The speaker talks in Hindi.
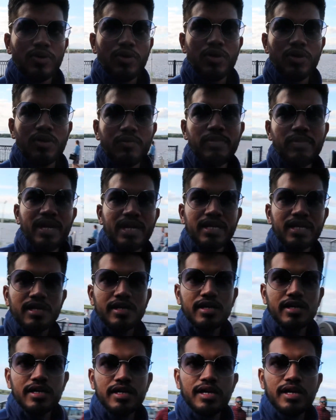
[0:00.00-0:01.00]
और बाकी
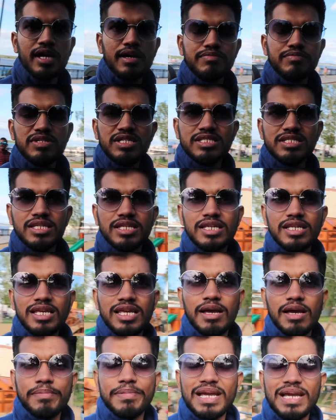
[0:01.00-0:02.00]
अगर आप जैसे कि
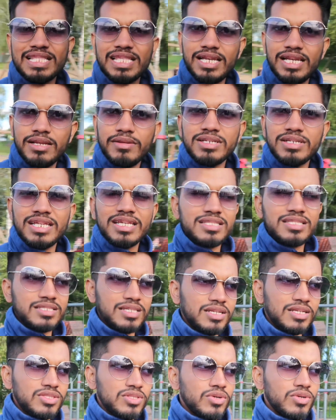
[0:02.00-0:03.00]
आप एथलेटिक्स
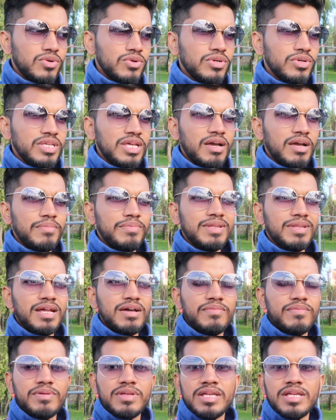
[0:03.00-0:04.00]
करते हो या फिर
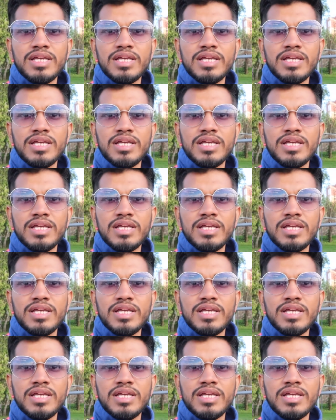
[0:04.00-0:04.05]
आप